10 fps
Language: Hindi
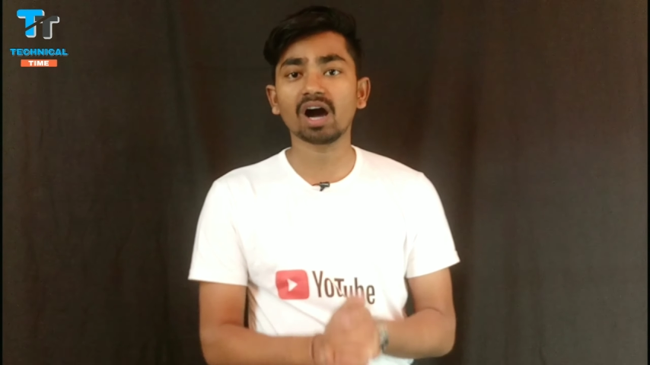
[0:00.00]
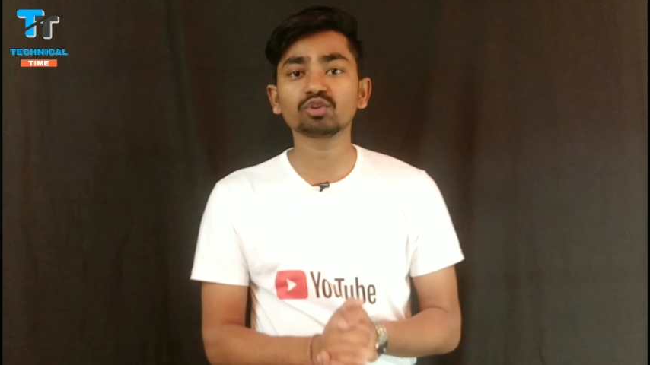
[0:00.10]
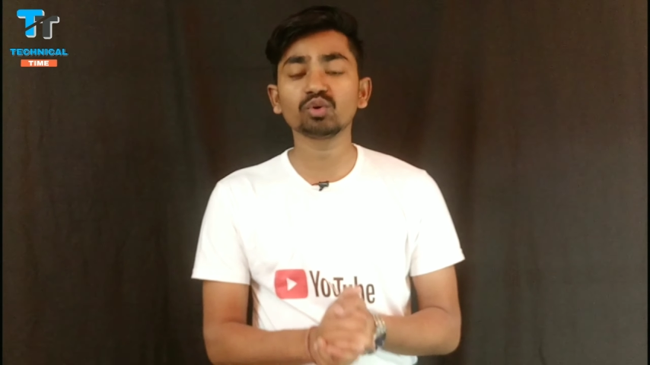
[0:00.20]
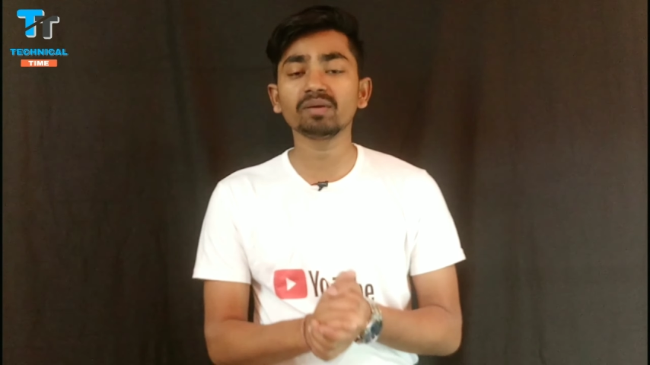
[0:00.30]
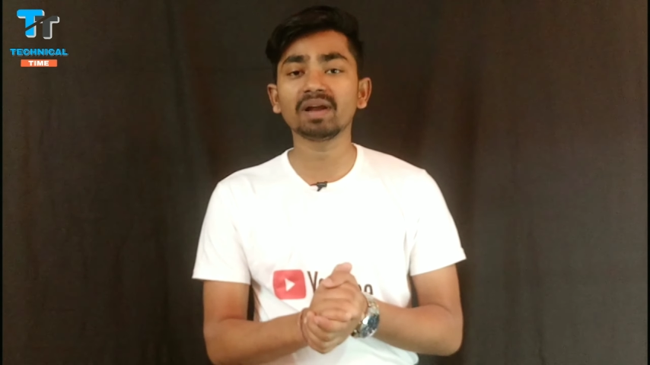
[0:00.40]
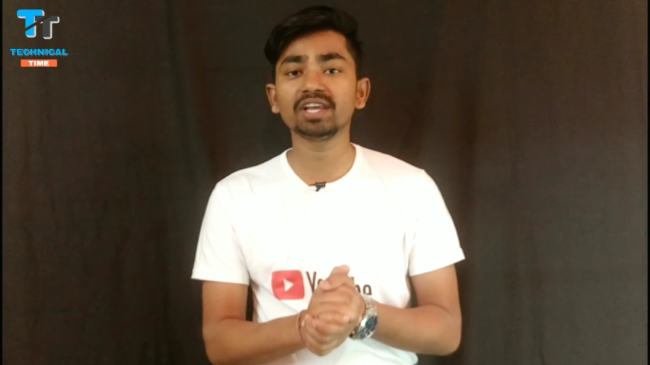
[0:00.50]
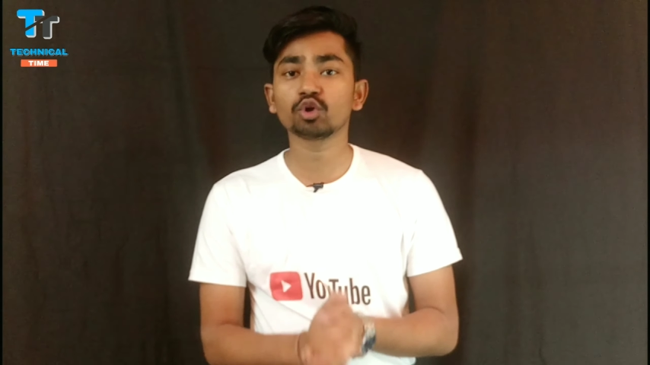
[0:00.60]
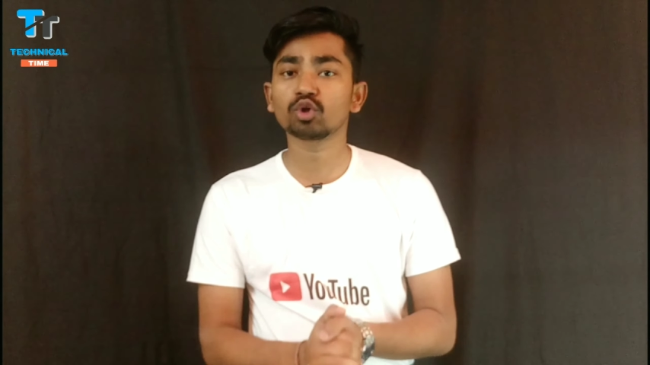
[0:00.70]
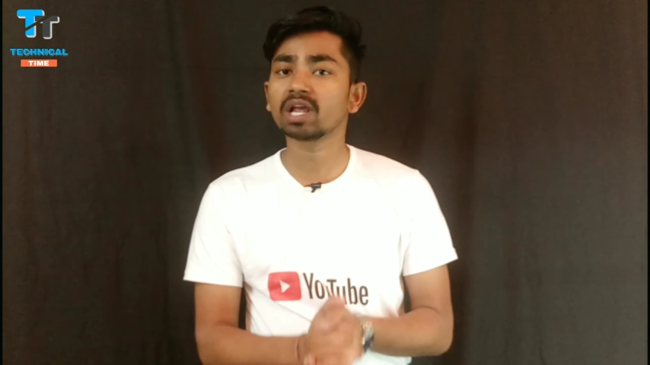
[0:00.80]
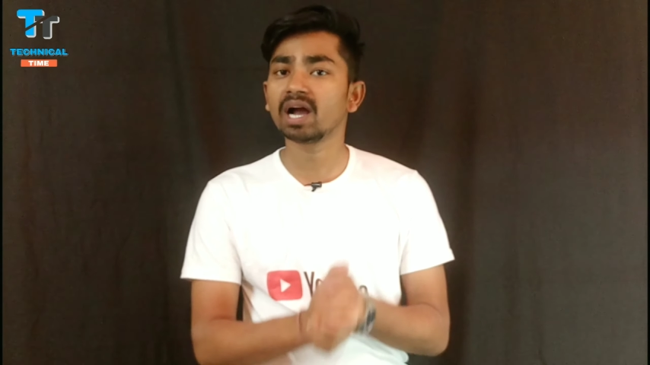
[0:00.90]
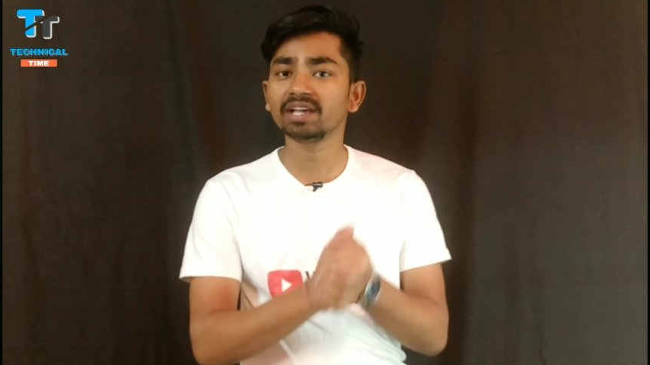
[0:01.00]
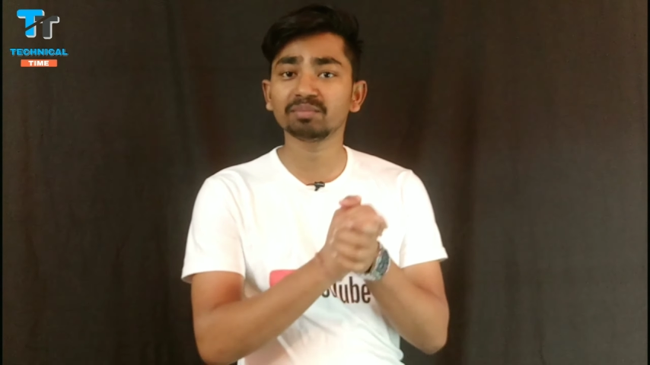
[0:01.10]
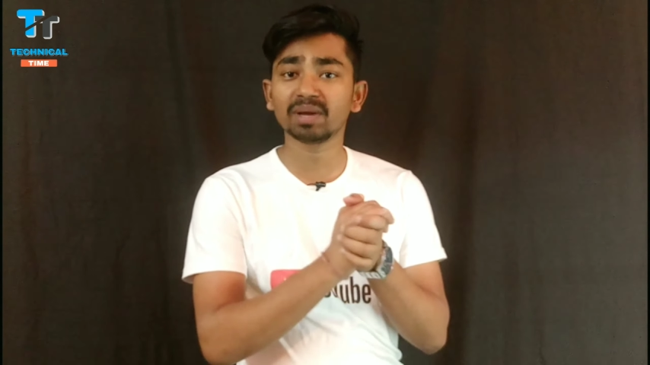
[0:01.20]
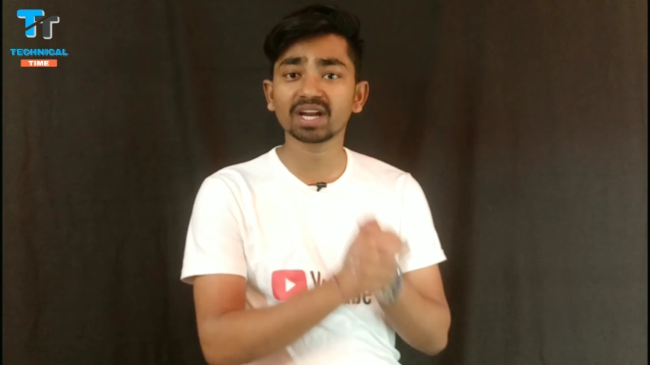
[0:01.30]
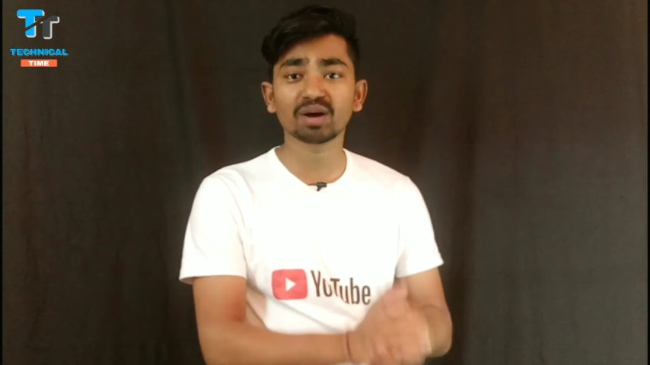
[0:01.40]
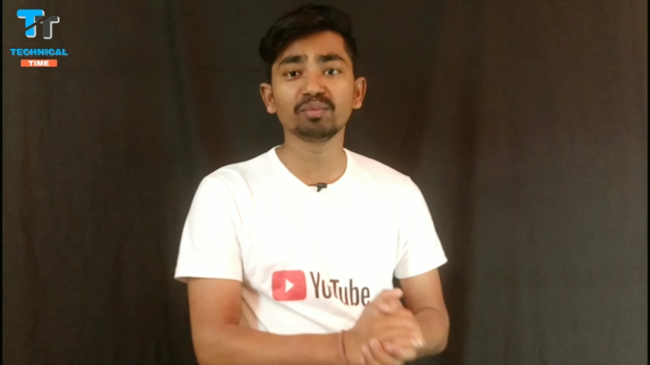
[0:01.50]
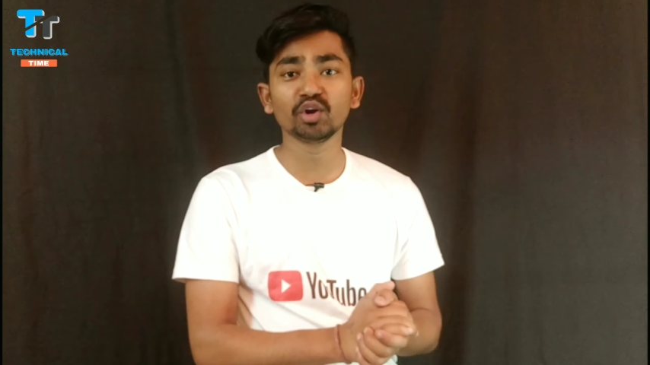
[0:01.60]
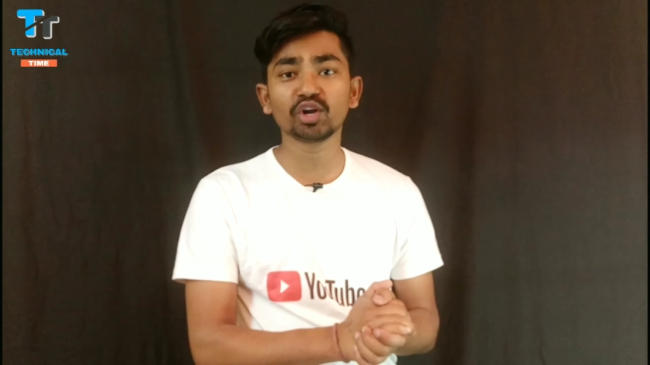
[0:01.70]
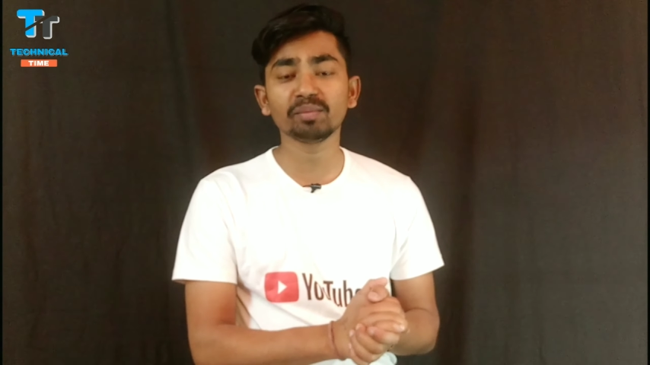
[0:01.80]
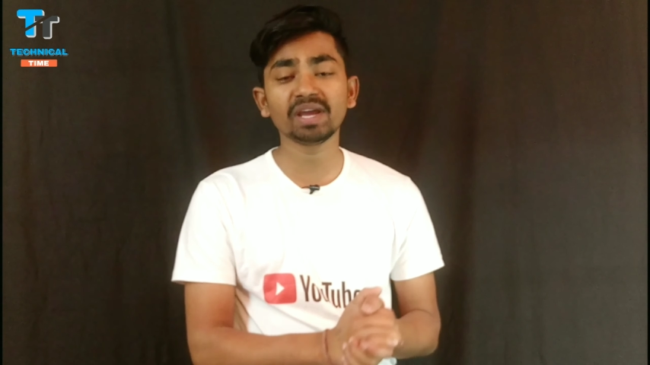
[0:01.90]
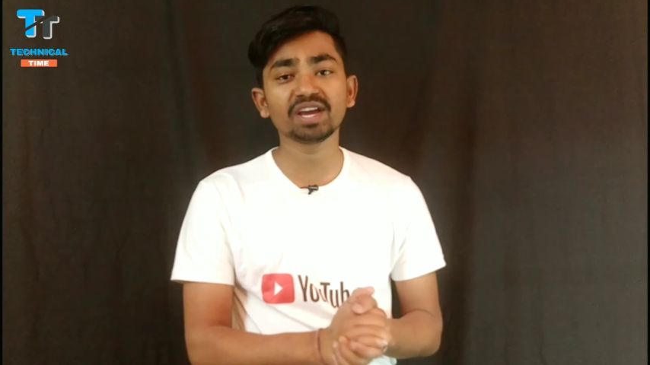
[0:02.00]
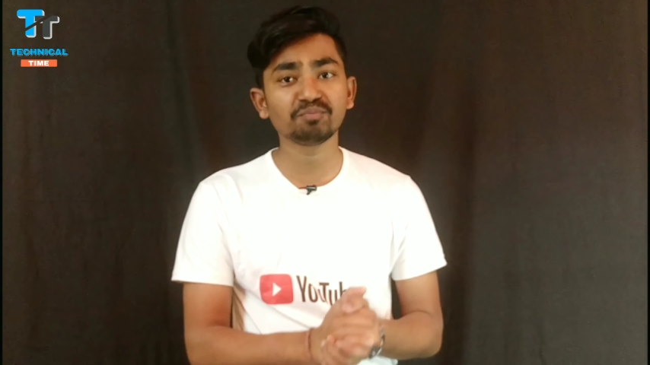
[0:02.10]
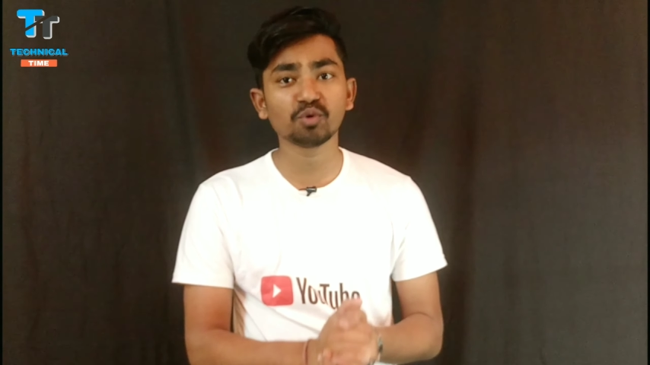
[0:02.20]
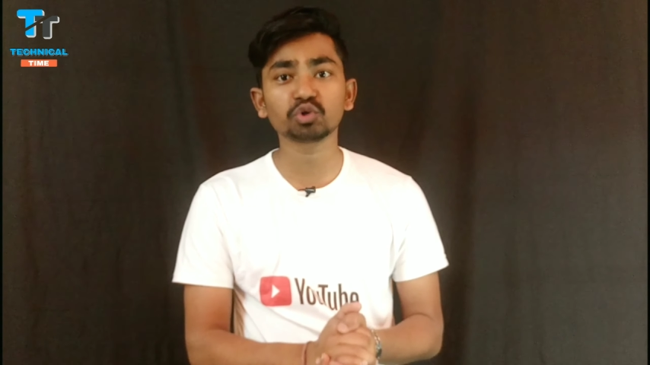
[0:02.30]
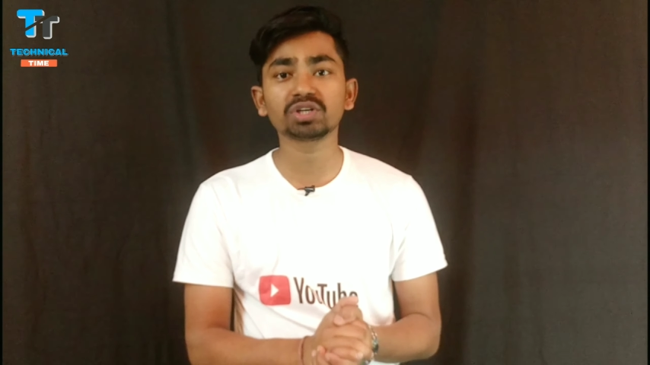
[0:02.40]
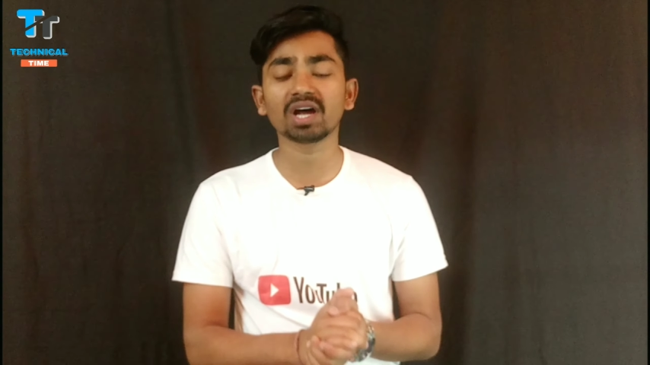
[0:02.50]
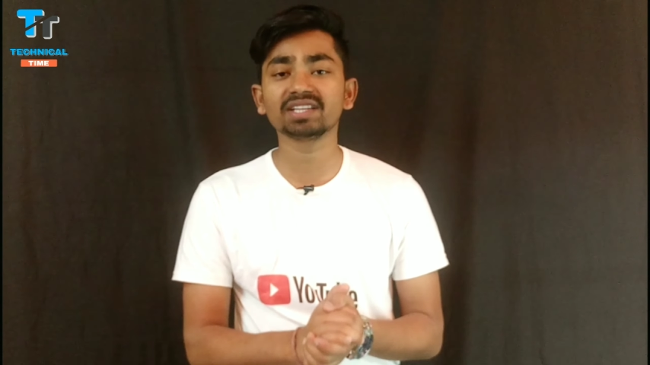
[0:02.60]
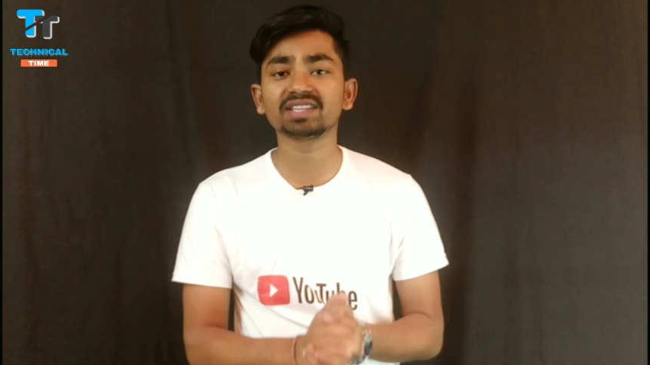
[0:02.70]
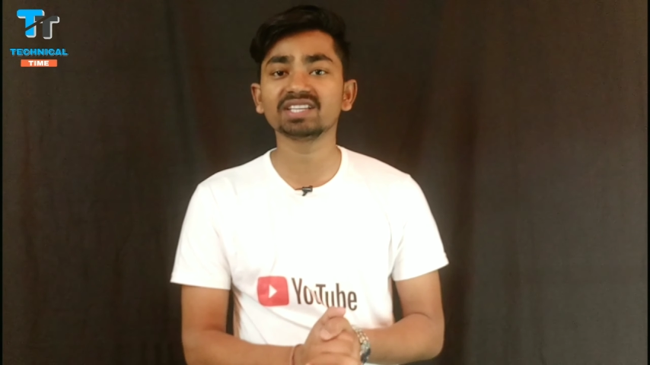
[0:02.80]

खास होने वाली है क्योंकि गाइज मैंने कम्युनिटी में एक पोस्ट डाली